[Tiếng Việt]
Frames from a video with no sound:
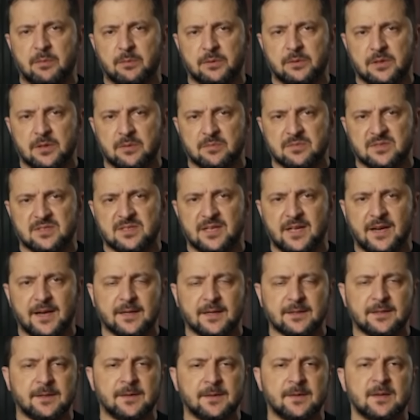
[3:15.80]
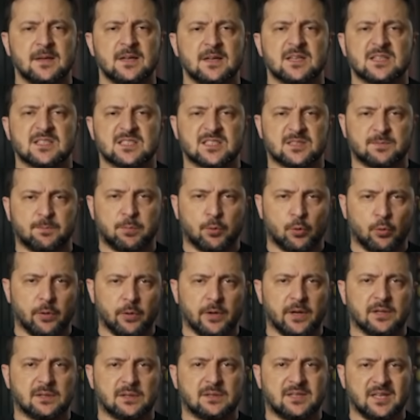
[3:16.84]
Sự đảo ngược này sẽ dẫn đến việc
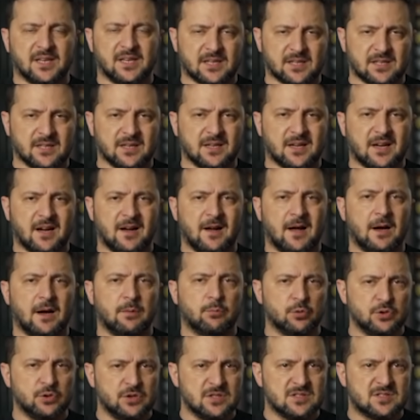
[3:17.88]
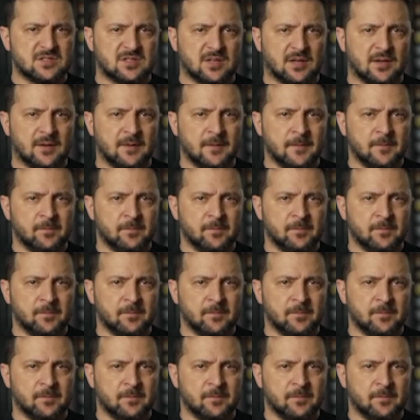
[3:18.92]
Zelensky có thể sẽ bị bài trừ.